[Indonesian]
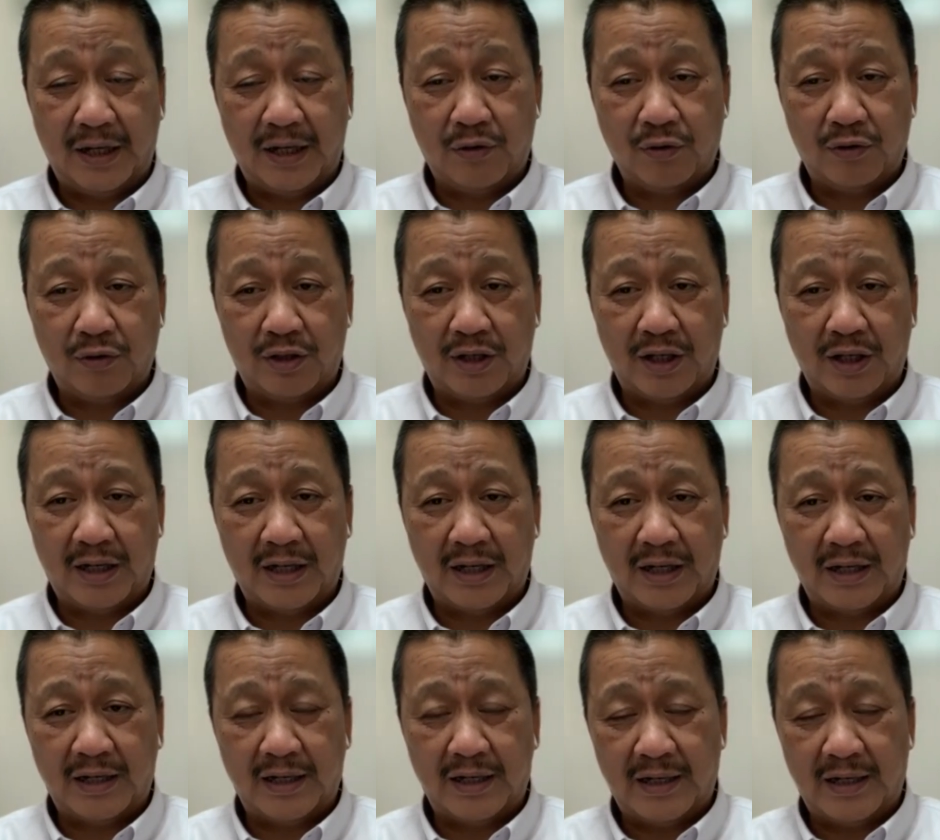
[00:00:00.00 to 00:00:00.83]

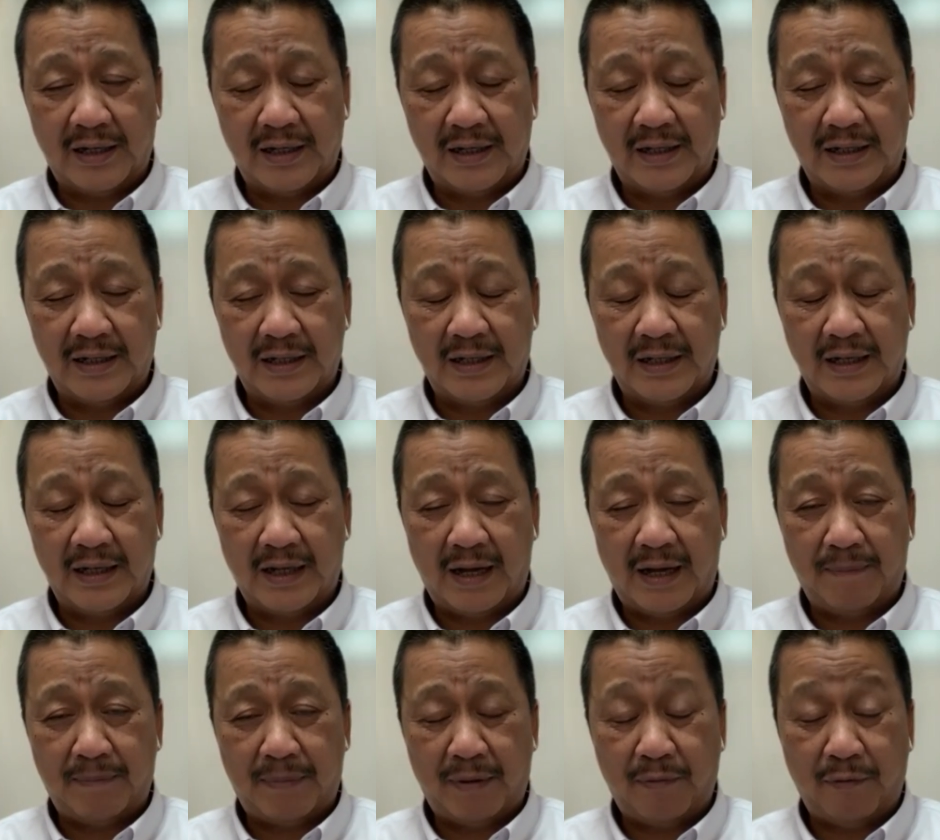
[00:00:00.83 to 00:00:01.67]
ngikutin
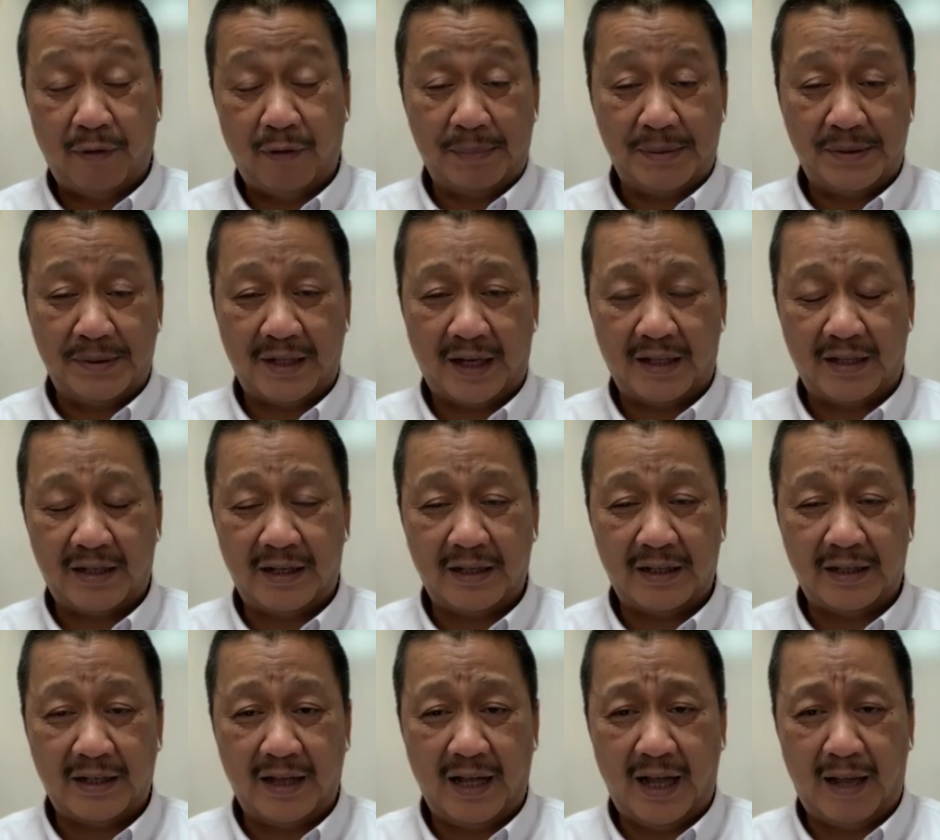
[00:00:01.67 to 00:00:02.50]
uh, apa website
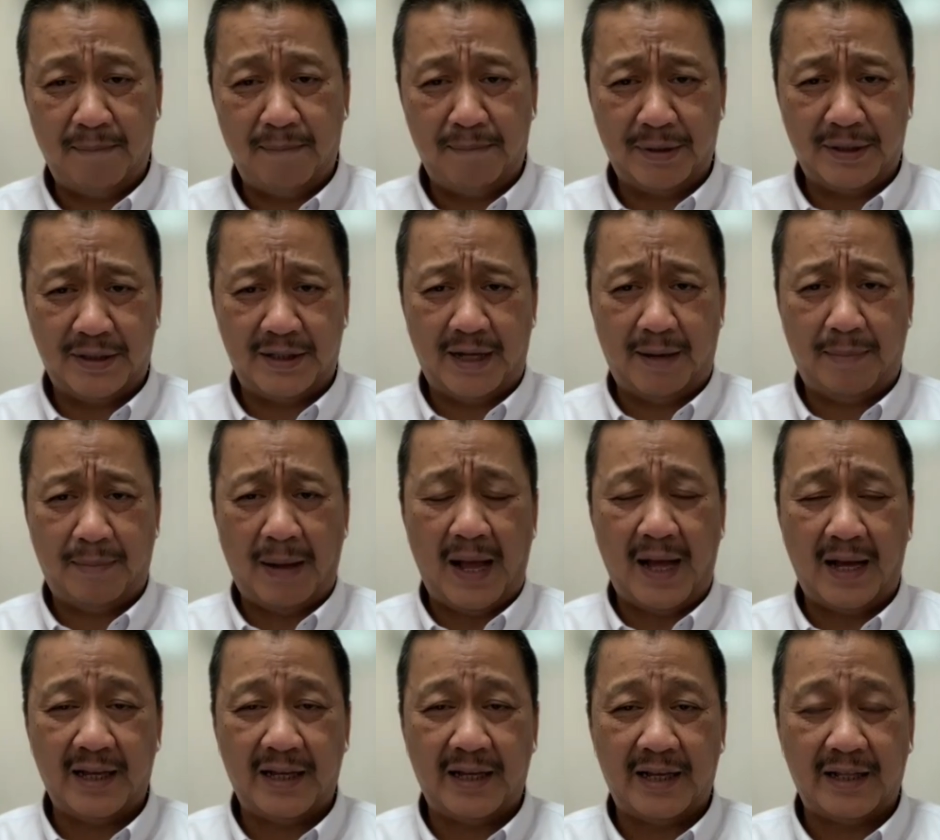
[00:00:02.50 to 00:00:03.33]
kita hampir setiap
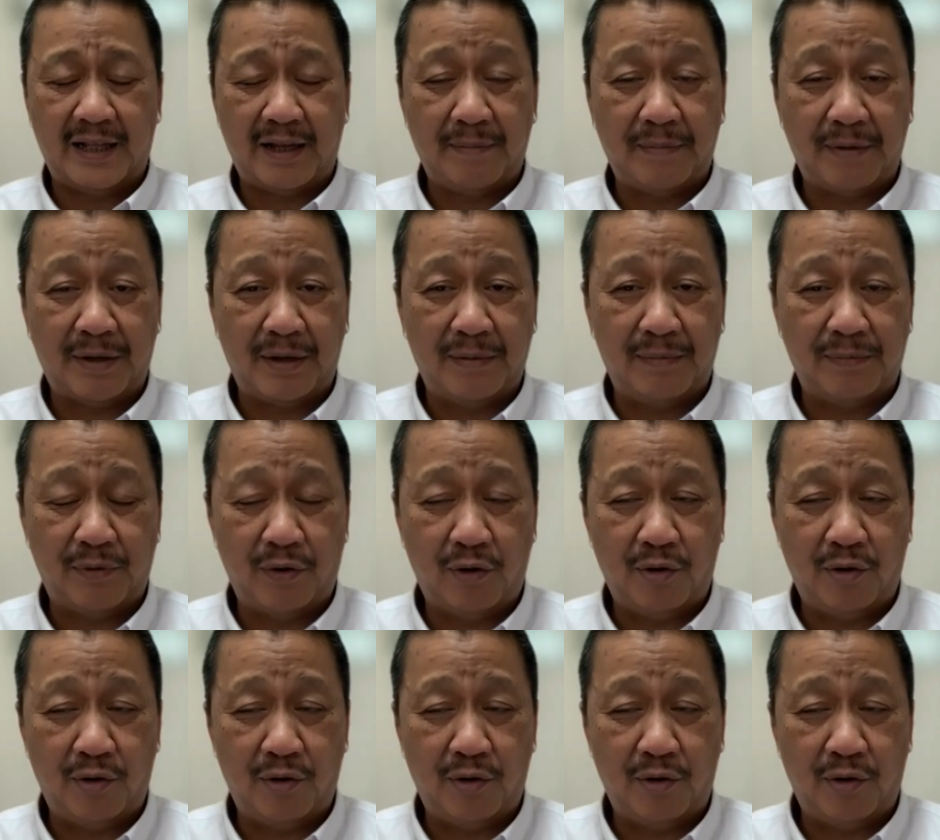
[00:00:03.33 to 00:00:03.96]
hari kita bikin